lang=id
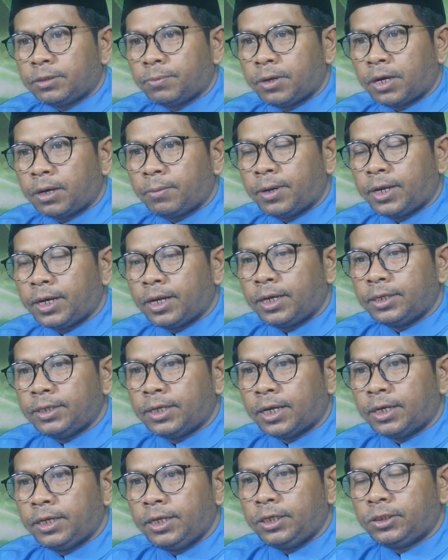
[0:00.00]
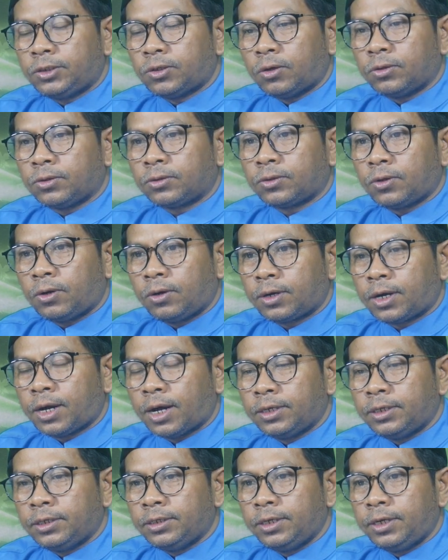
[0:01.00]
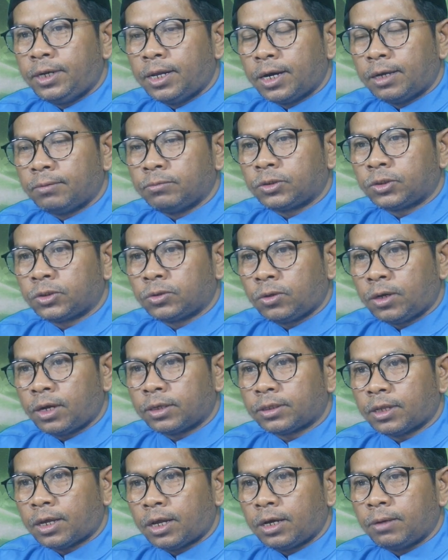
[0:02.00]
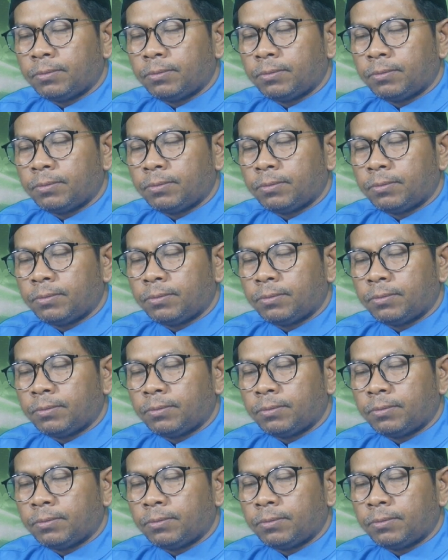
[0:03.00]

sebagaimana yang dicontohkan di dalam surat